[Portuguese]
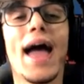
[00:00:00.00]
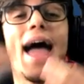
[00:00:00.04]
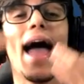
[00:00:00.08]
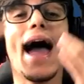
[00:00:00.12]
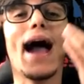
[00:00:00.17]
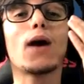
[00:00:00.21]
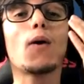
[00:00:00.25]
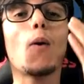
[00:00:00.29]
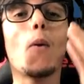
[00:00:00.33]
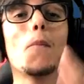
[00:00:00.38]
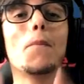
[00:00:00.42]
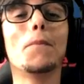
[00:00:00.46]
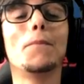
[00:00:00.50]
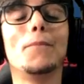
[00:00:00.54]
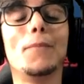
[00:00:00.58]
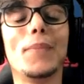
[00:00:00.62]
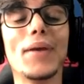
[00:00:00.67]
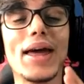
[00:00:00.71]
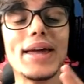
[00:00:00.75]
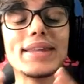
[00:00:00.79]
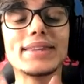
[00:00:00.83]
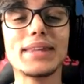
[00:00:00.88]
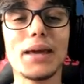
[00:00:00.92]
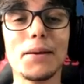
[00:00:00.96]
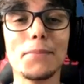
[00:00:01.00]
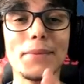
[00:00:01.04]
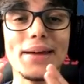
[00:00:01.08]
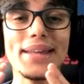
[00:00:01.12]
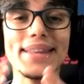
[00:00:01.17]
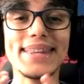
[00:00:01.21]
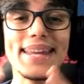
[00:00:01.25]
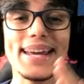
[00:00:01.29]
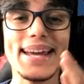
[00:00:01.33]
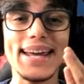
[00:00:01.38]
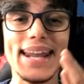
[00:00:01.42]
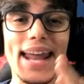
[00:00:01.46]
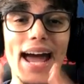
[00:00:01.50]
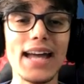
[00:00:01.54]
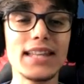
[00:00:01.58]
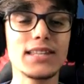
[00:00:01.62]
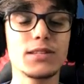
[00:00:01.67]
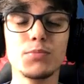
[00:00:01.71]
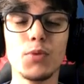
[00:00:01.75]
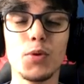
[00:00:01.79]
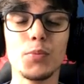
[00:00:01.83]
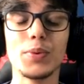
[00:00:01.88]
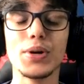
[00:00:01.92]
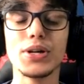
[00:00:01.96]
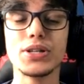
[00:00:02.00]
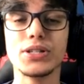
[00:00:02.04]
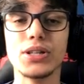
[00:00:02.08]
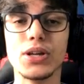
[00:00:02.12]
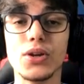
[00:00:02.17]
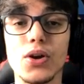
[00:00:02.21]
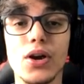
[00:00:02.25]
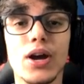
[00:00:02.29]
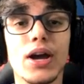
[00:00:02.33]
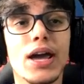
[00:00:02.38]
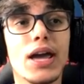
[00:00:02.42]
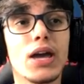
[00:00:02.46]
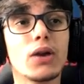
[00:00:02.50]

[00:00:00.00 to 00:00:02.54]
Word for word: é completamente grátis, meu parceiro.